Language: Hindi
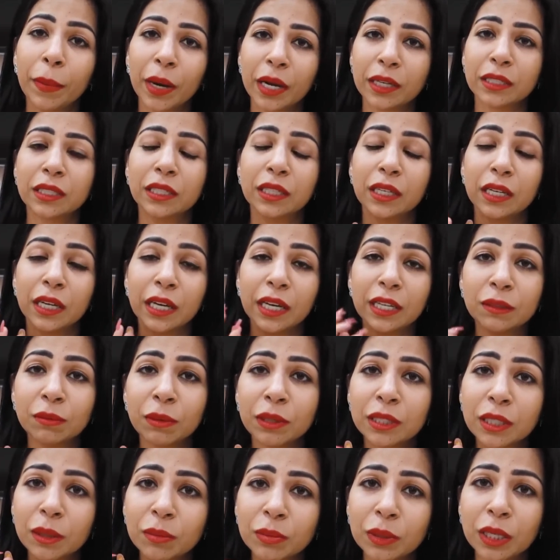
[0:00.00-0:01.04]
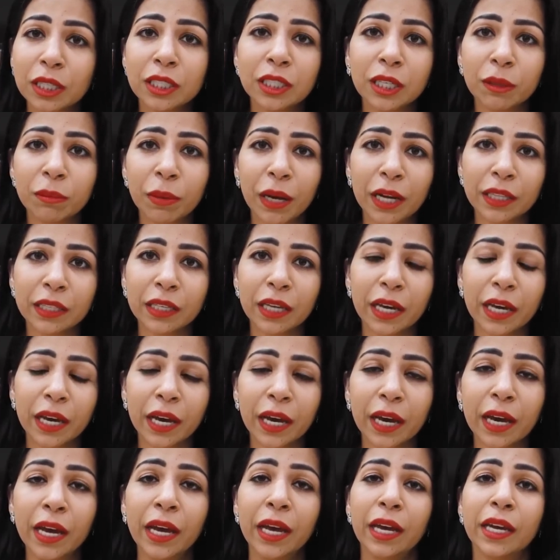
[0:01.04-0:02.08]
प्लस इसमें सबसे अच्छी बात यह
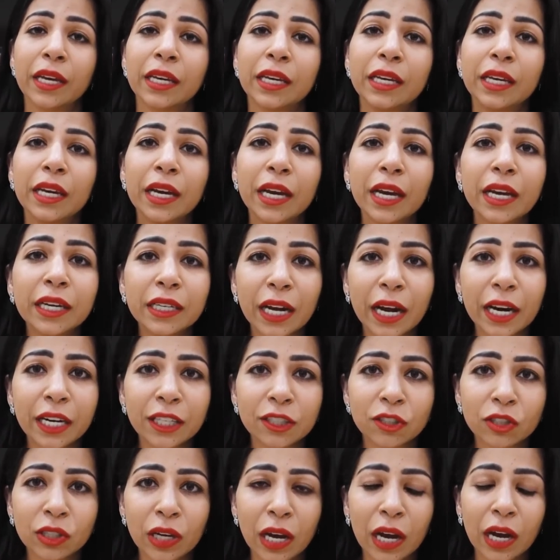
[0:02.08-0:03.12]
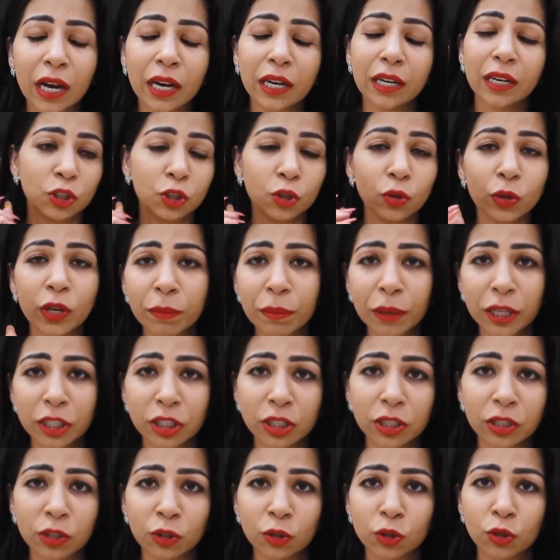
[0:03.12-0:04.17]
है कि ये डाइट चार्ट शुगर
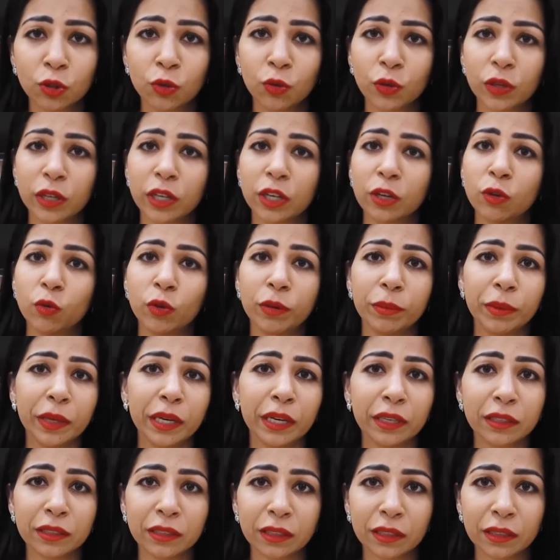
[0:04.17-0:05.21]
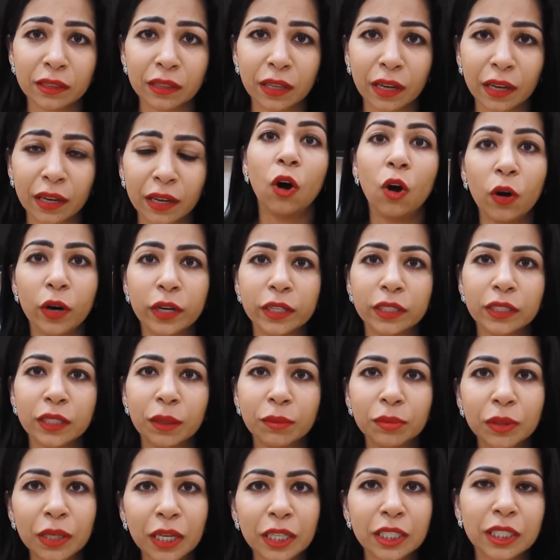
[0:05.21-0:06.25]
पेशेंट को छोड़कर कोई भी कर सकता है और
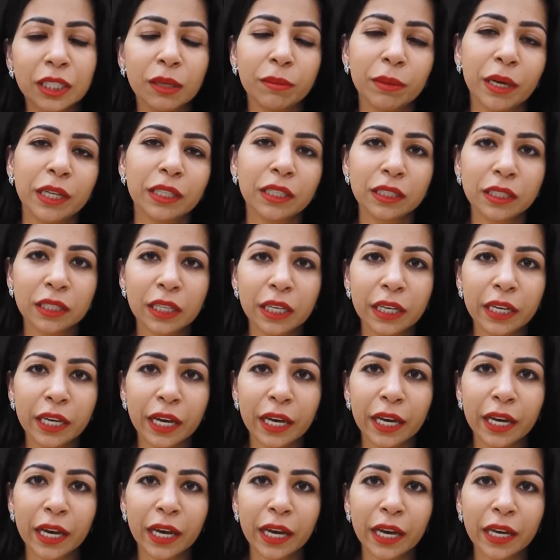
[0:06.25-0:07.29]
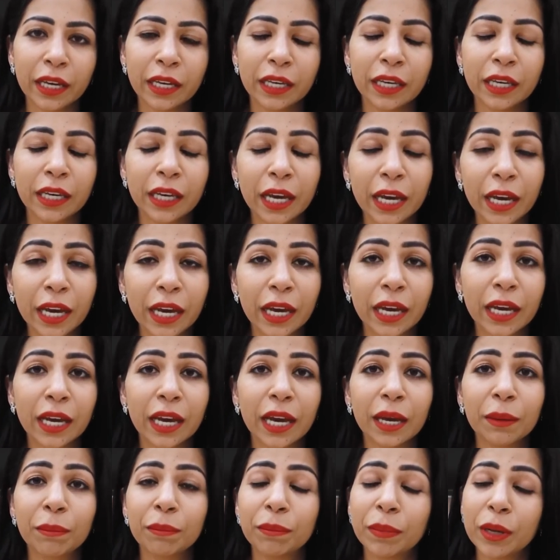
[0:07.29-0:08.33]
सबसे अच्छी बात इसकी ये है कि ये
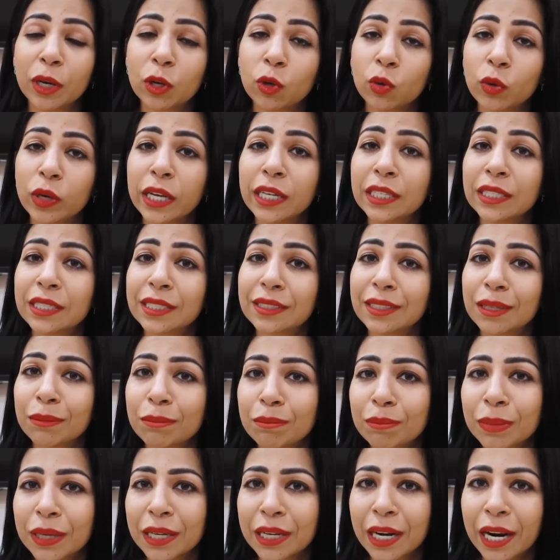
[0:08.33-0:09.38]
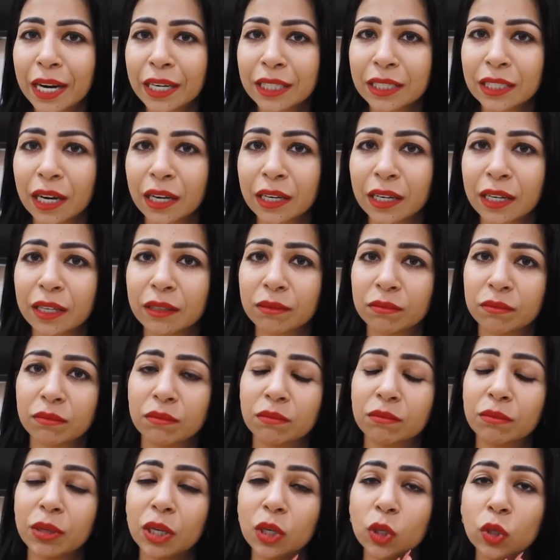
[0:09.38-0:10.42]
एक बिल्कुल ही सिंपल डाइट चार्ट है
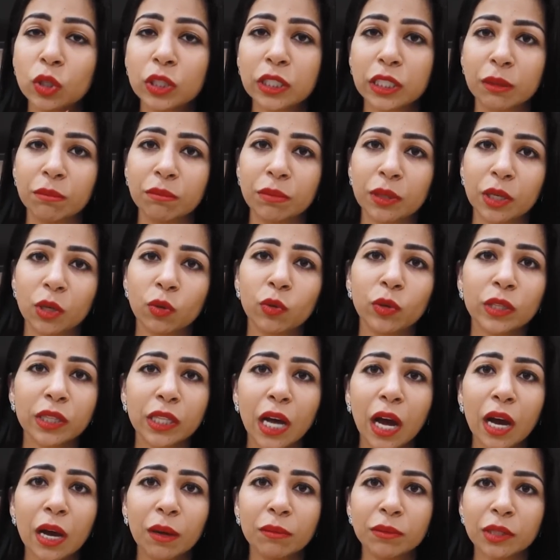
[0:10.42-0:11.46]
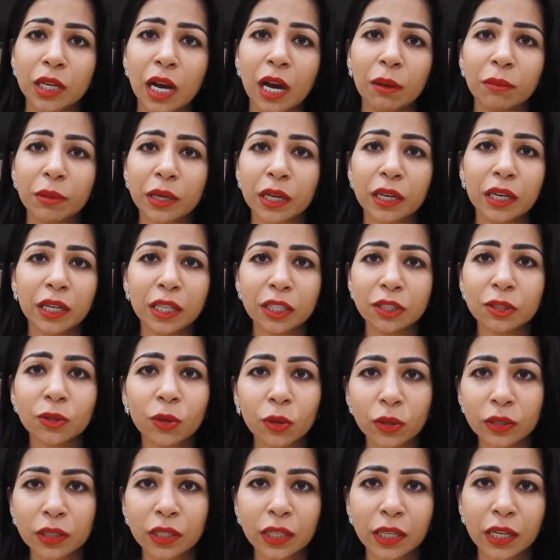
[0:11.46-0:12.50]
बिल्कुल सिंपल कोई ताम झाम करने की
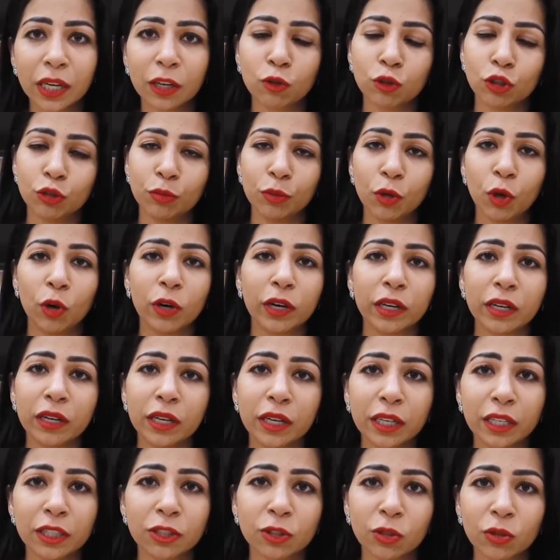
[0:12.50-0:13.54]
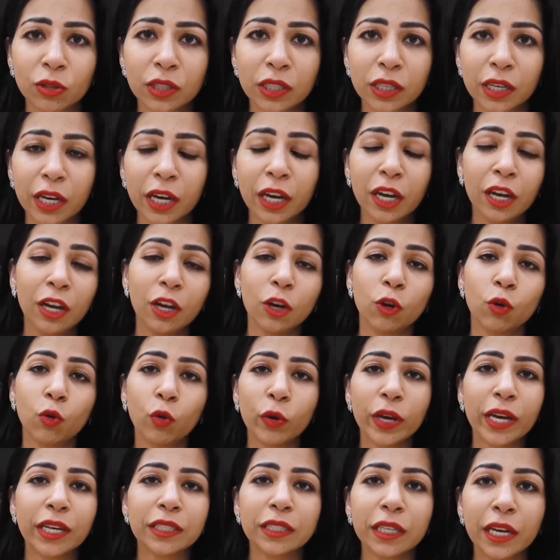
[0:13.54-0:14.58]
ज़रूरत नहीं है कुछ भी ऑर्डर करने की ज़रूरत नहीं है
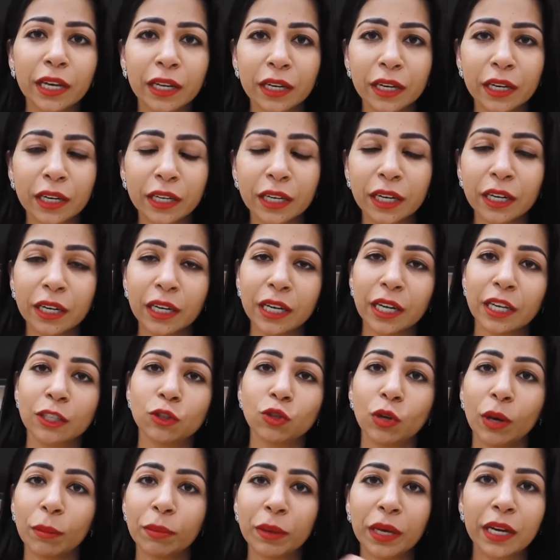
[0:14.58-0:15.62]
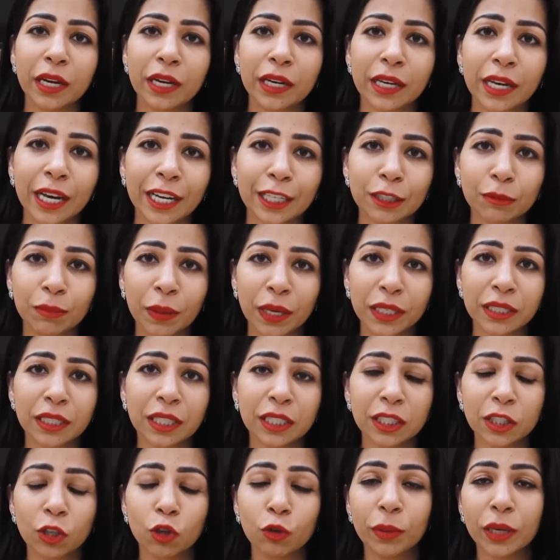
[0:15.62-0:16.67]
कोई ऐसा इंग्रेडिएंट नहीं है जो आपके घर के आसपास
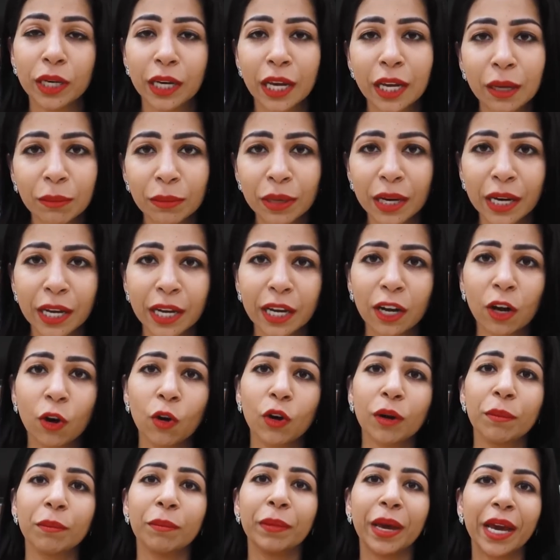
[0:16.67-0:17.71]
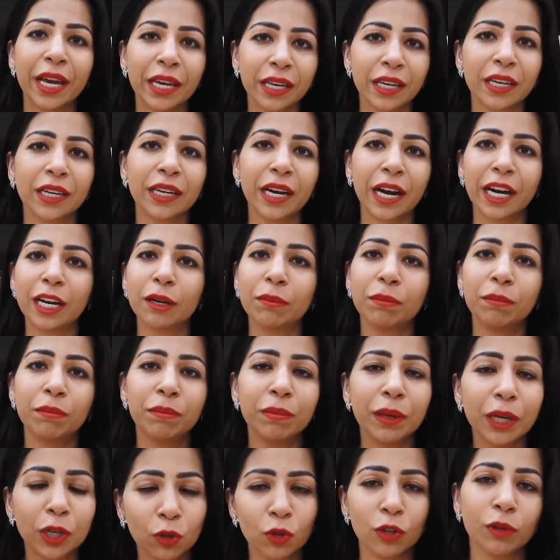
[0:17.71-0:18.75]
की जगहों पे नहीं मिलेगा और महंगी डाइट
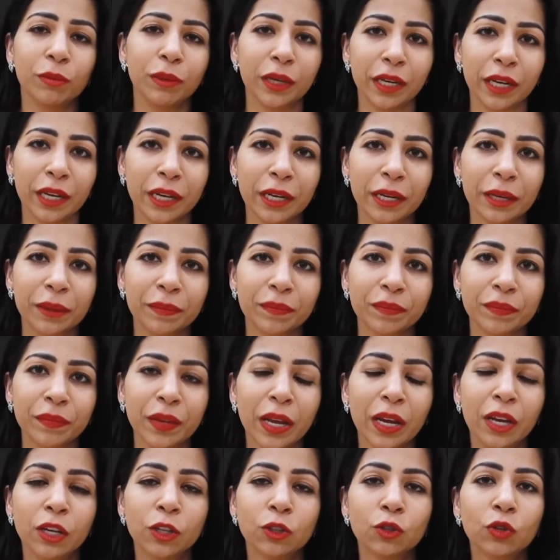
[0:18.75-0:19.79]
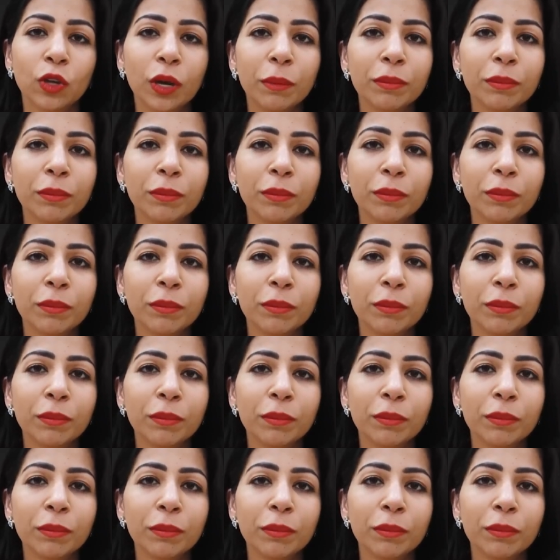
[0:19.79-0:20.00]
बिल्कुल भी नहीं है सो